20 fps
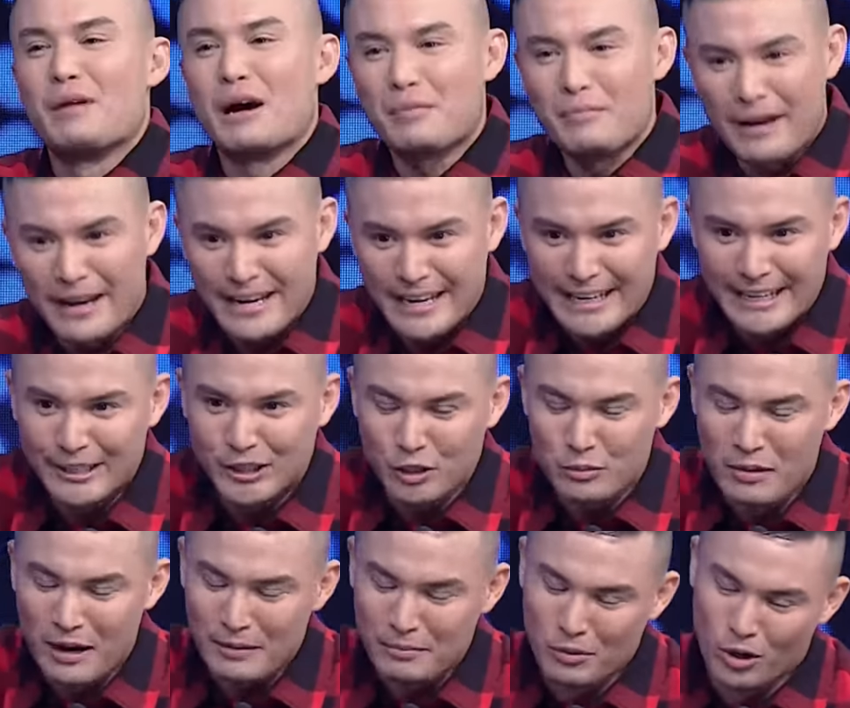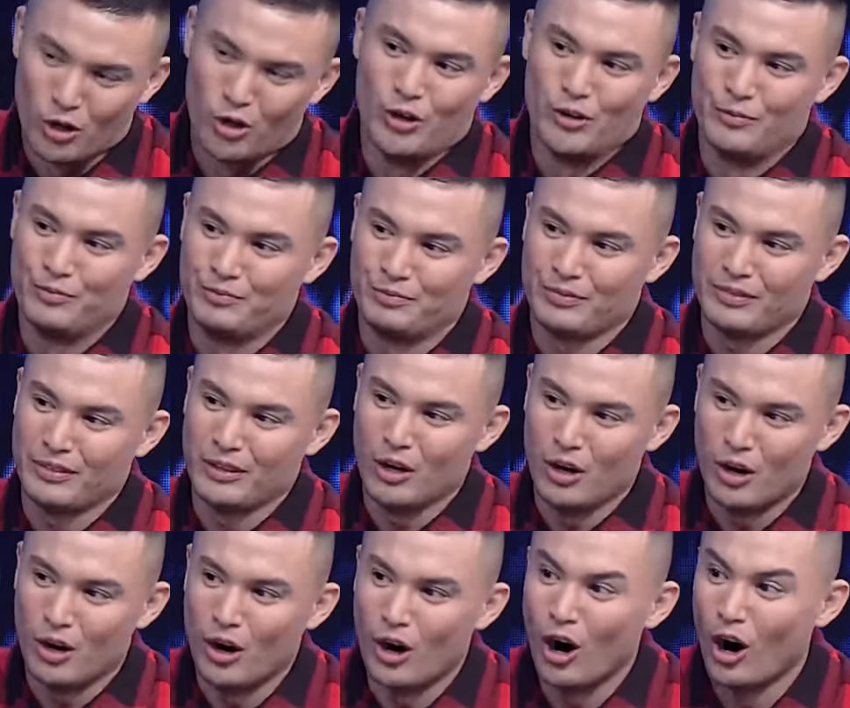Pag mahilig tumakbo.
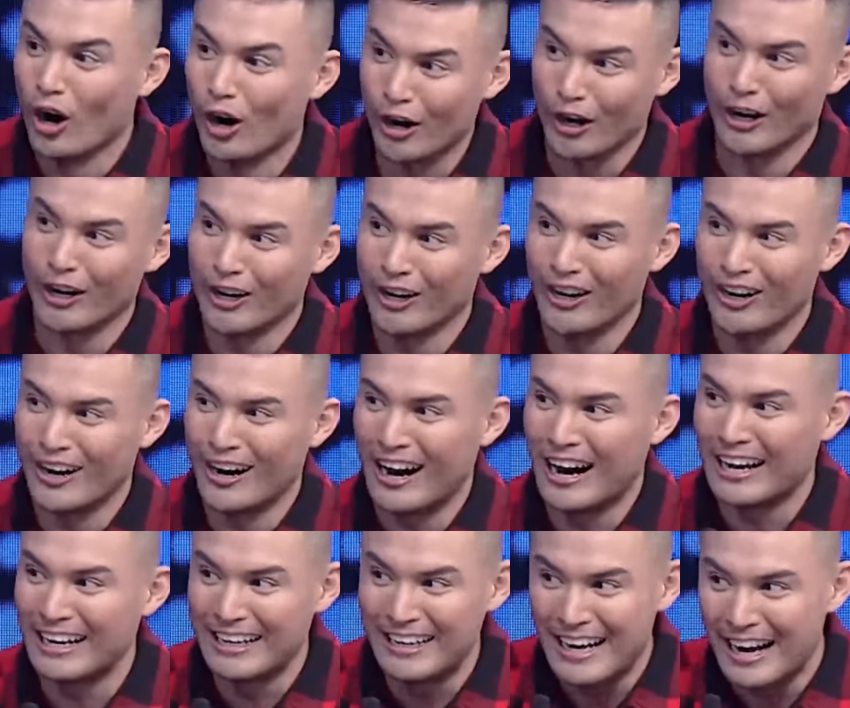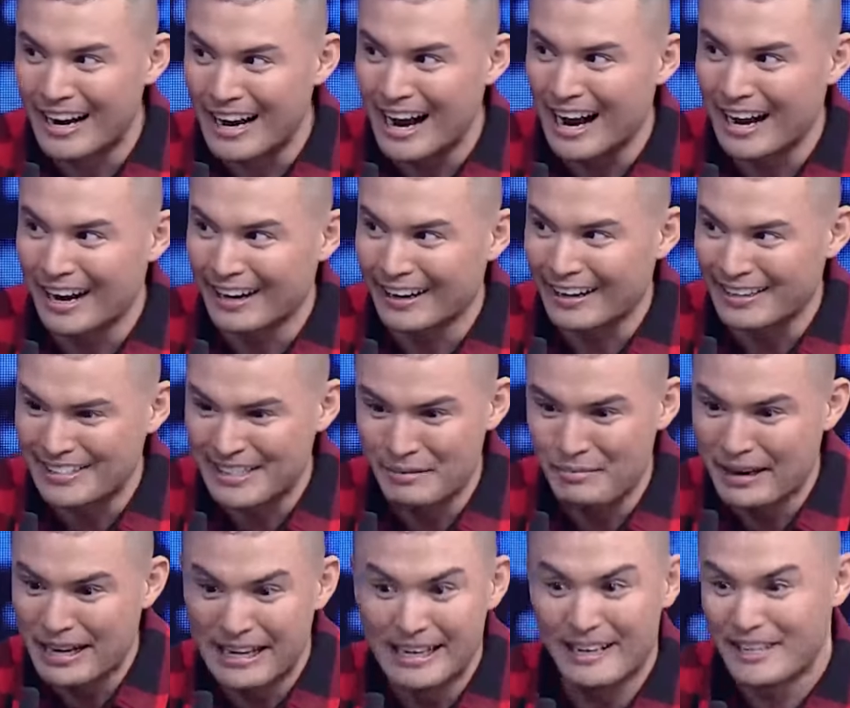Ta- Or aligaga kasi
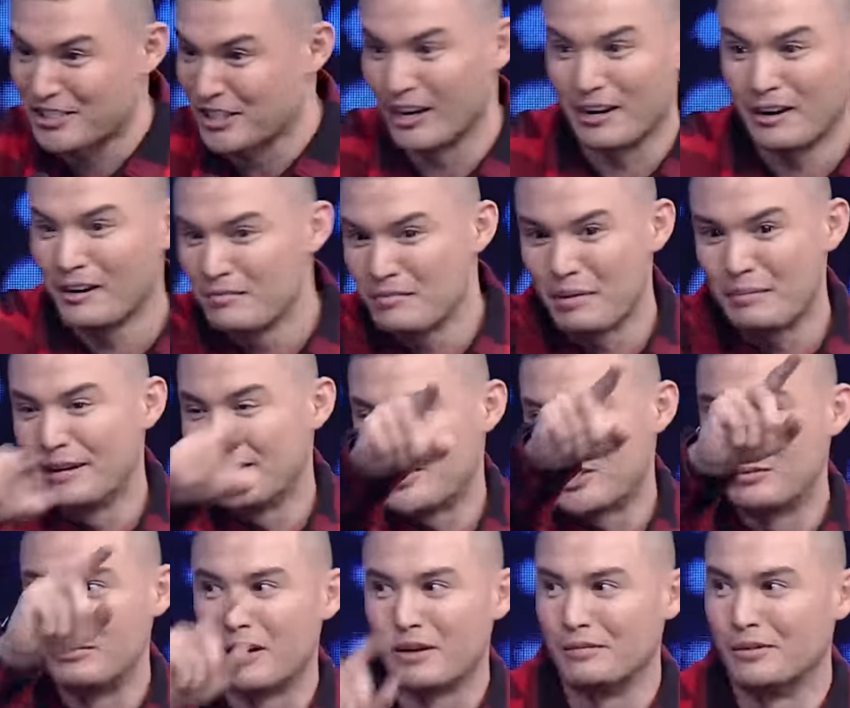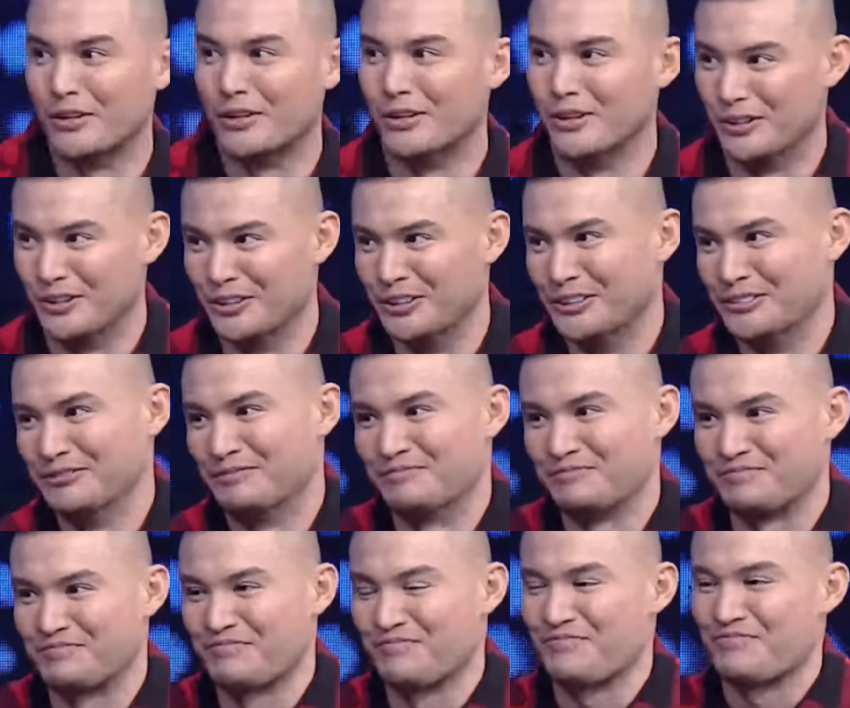mahilig siyang mabilis tumakbo. Oh,
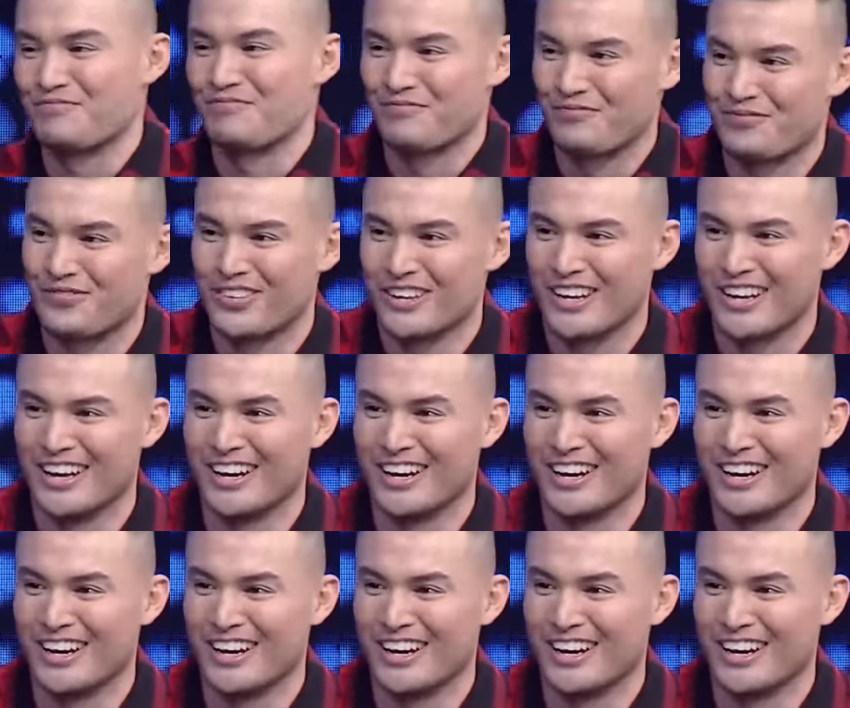aligaga.